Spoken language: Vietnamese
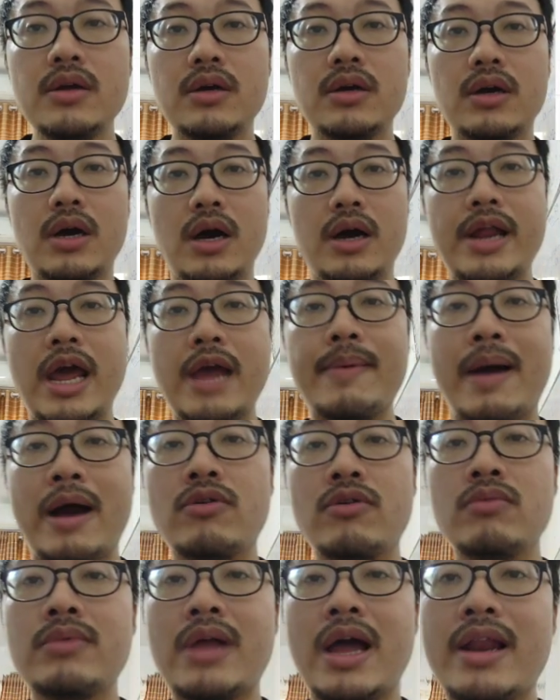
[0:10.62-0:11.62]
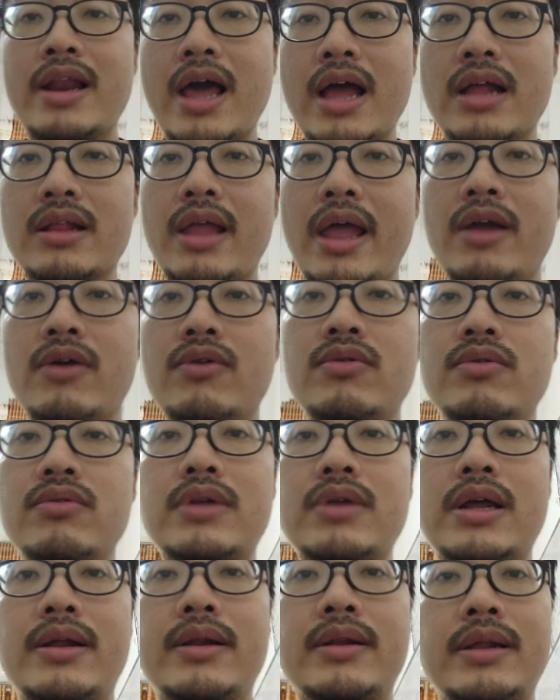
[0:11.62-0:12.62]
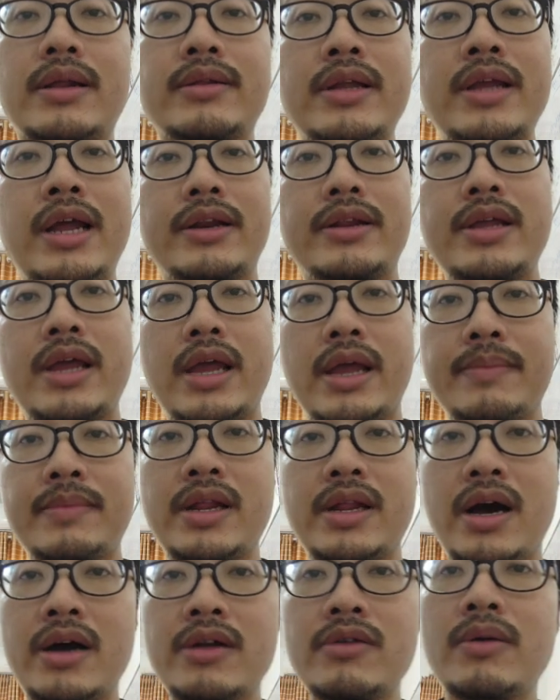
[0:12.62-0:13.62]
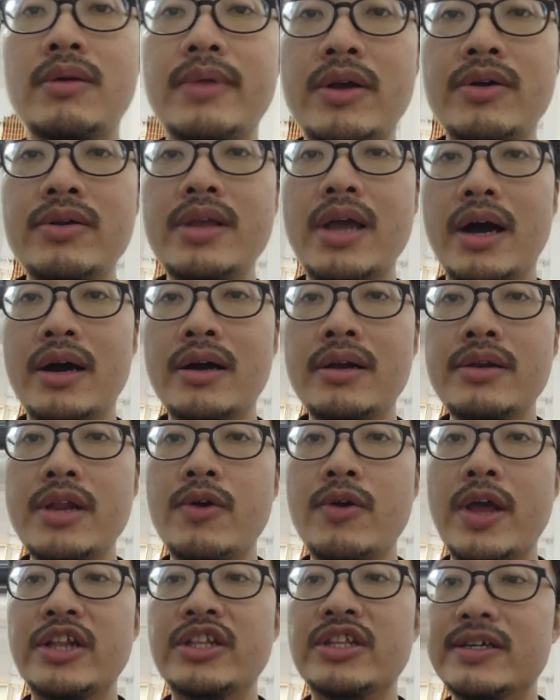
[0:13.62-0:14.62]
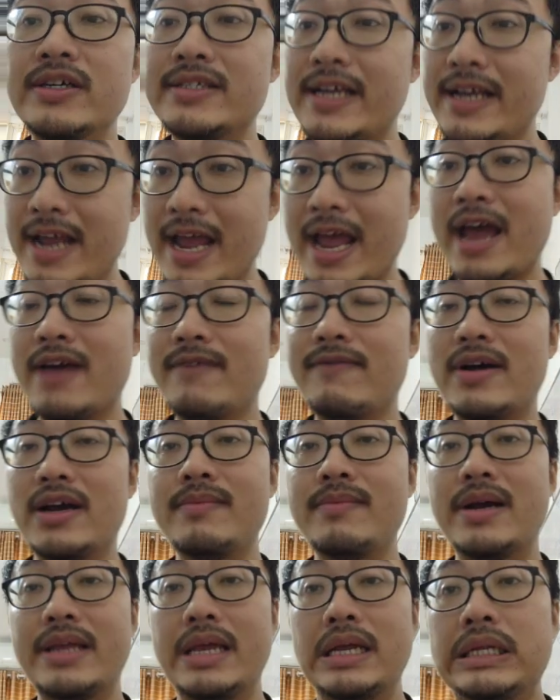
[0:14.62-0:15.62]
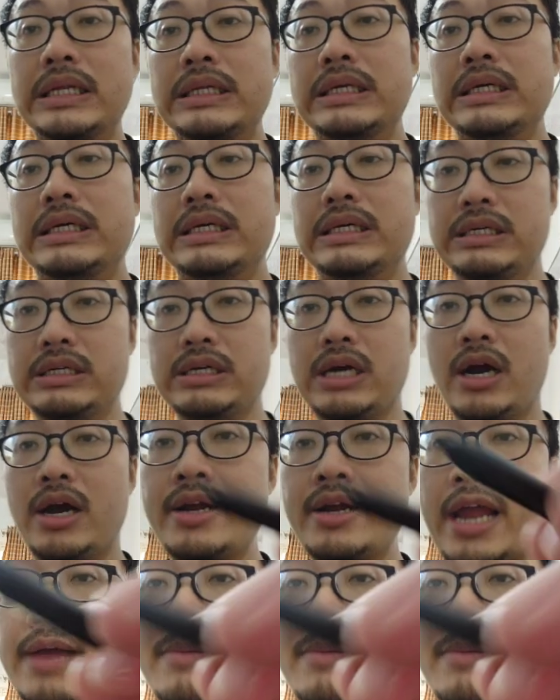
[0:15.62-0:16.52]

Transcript: à, đề bảo chúng ta là theo là tiến hành thí nghiệm gì đó không theo hướng dẫn nêu hiện tượng xảy ra và các bạn giải thích rồi ở ngay